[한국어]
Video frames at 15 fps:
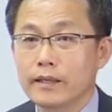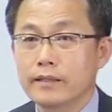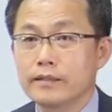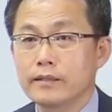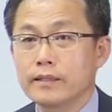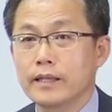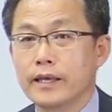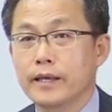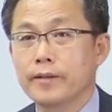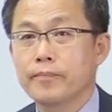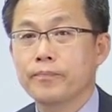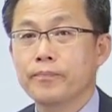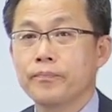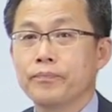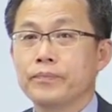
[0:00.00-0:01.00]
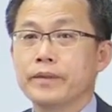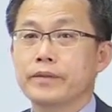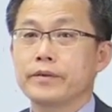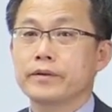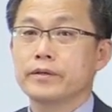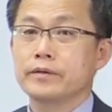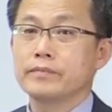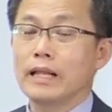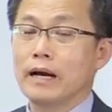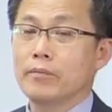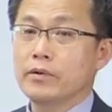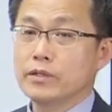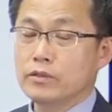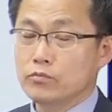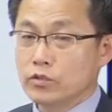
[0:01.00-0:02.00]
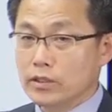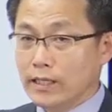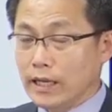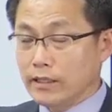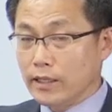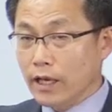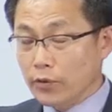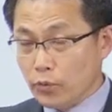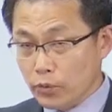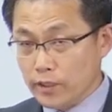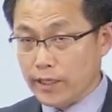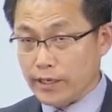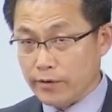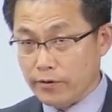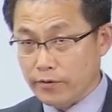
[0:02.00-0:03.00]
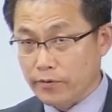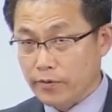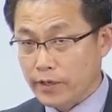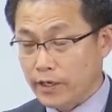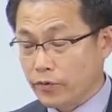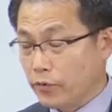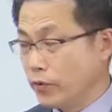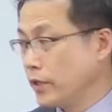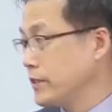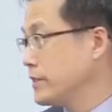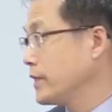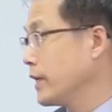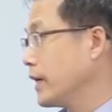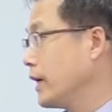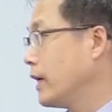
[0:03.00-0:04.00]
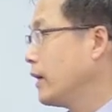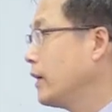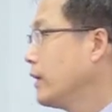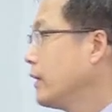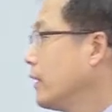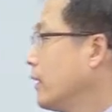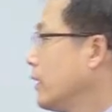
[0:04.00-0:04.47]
있는데 지금 나머지 우린 다 이제 학교이니까요. 학교에 계시니까